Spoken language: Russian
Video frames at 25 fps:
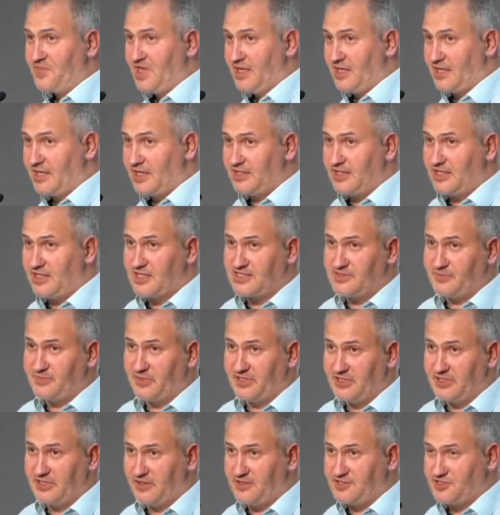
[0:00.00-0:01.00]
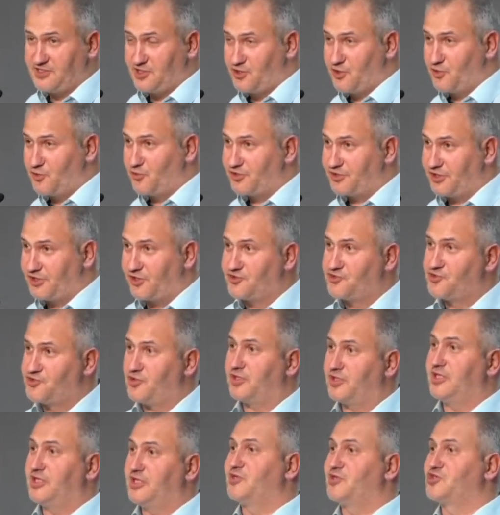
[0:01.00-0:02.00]
и когда она размоталась, она дает
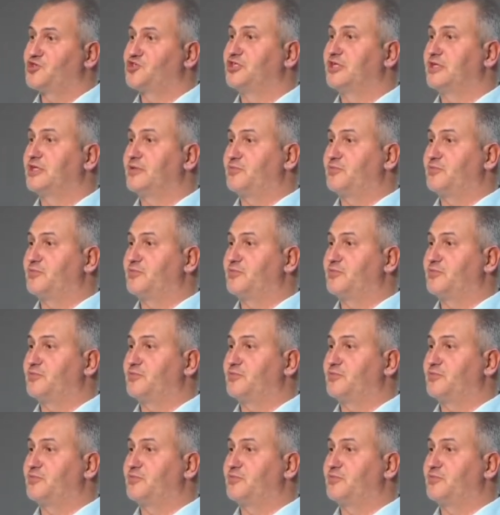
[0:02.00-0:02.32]
толчок, и машина,